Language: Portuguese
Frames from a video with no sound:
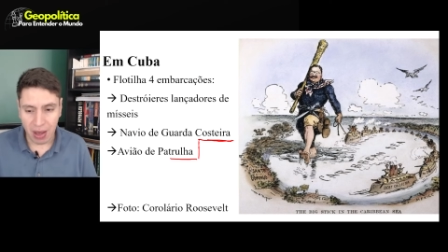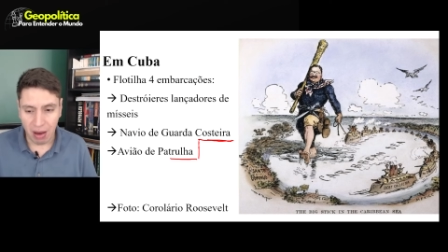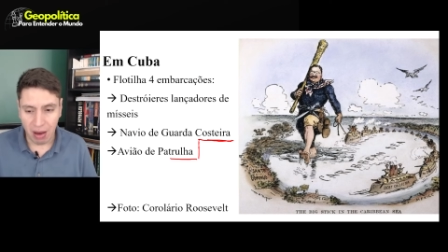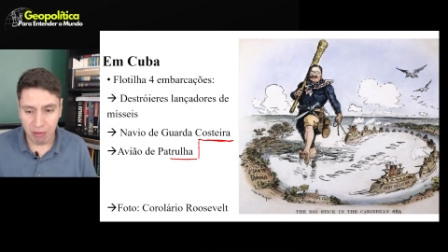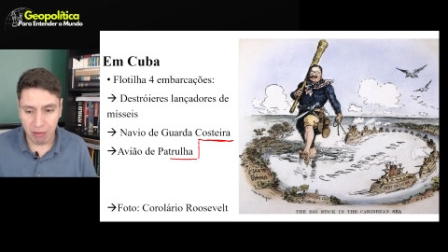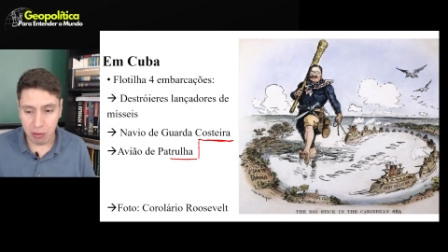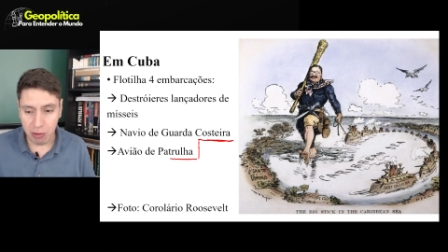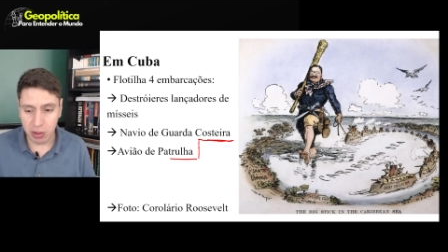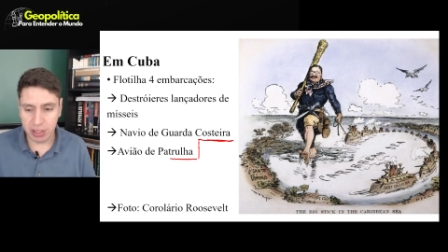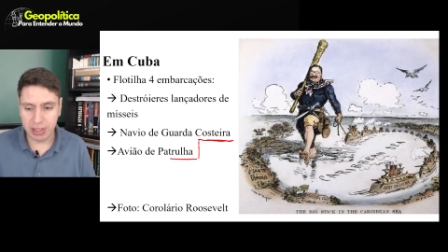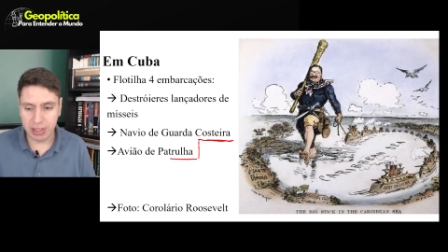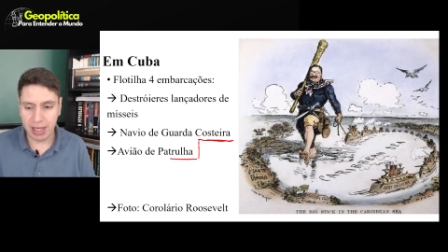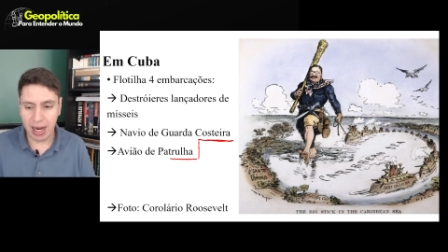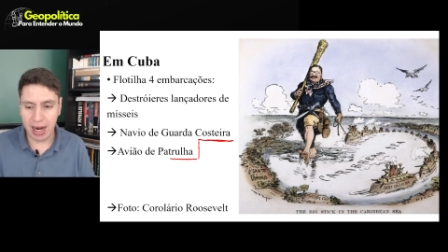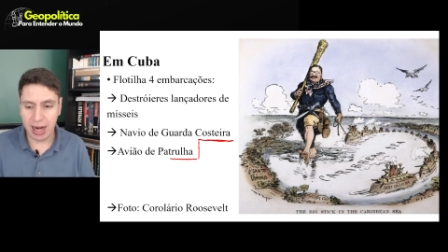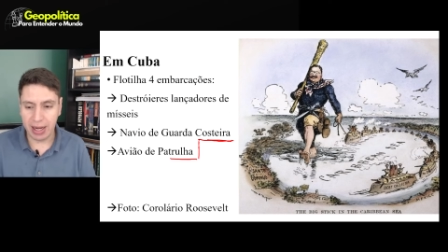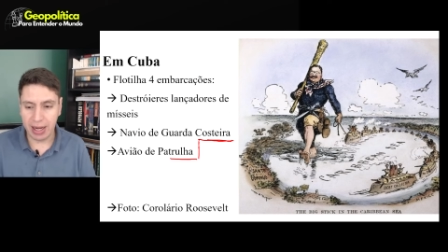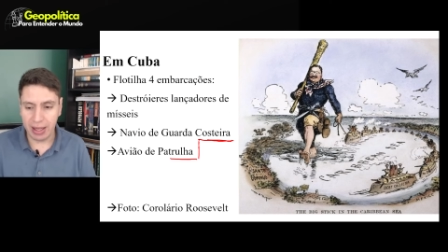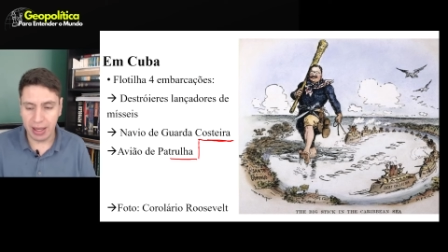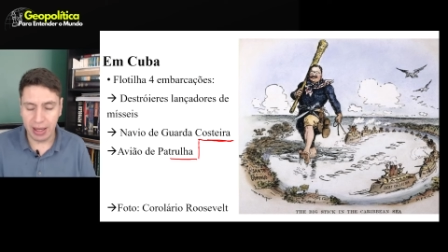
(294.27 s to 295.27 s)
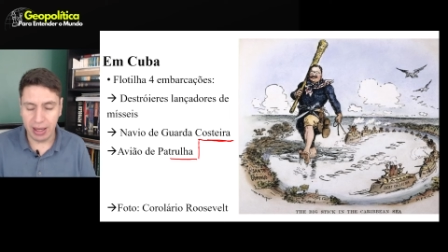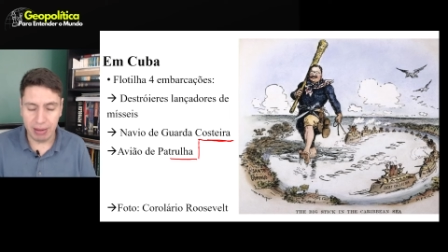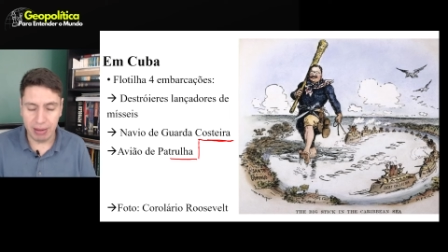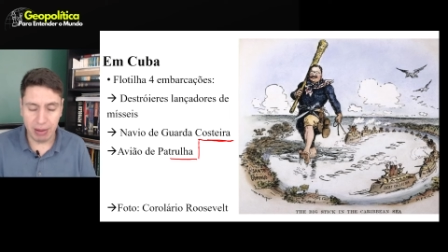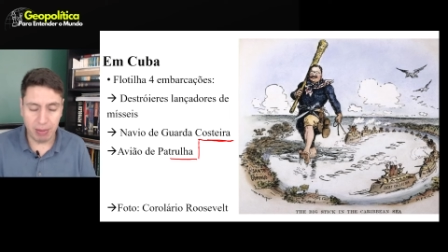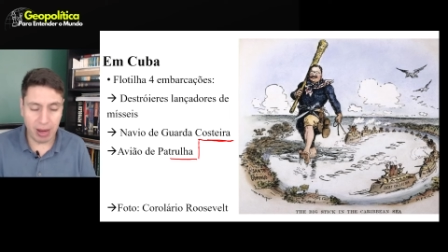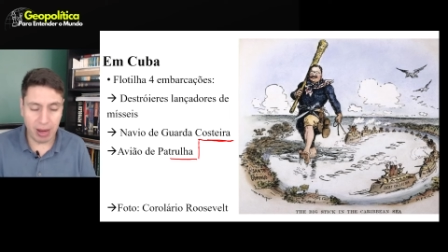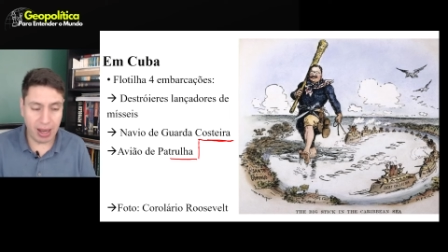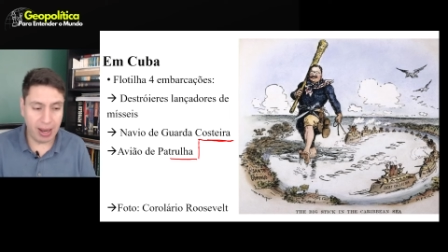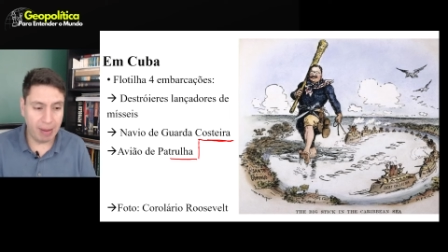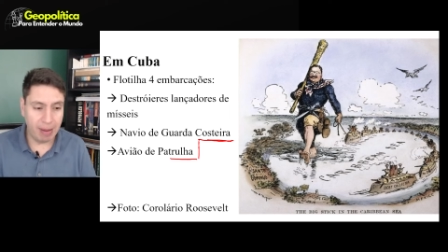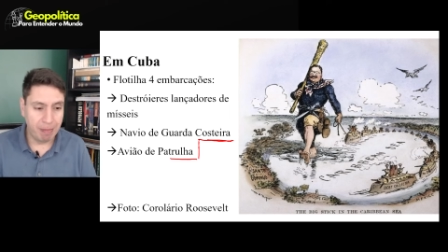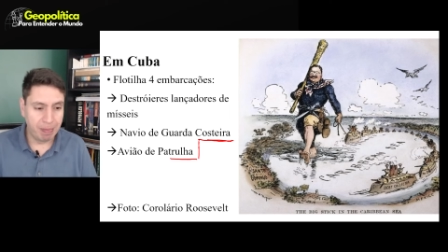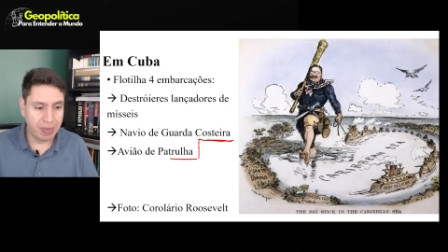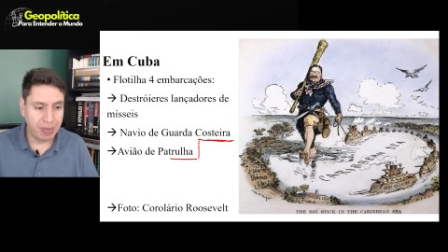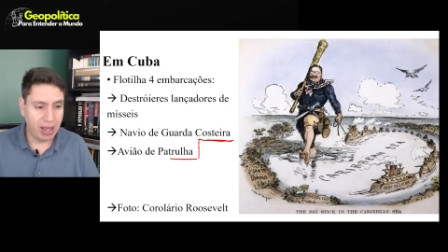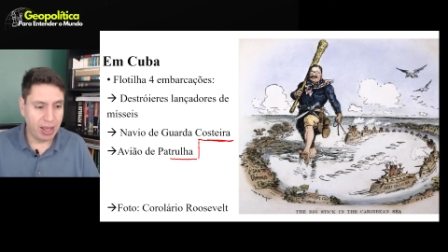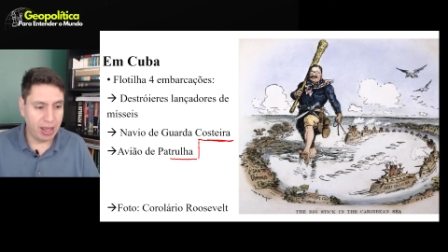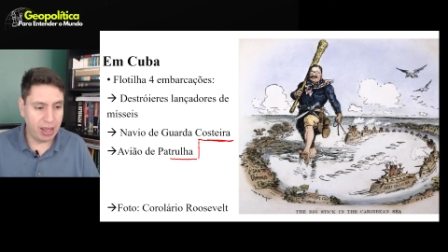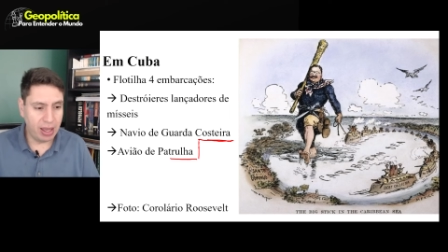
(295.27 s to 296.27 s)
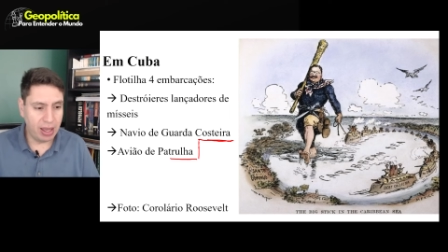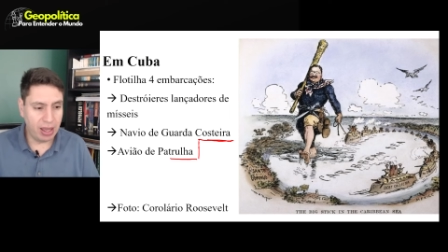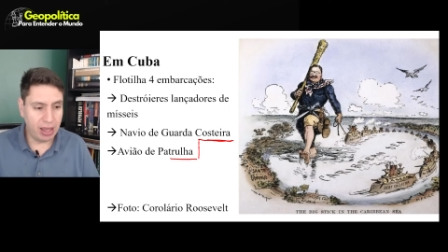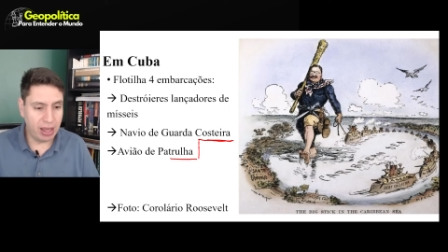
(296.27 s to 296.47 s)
forçar, não é, e,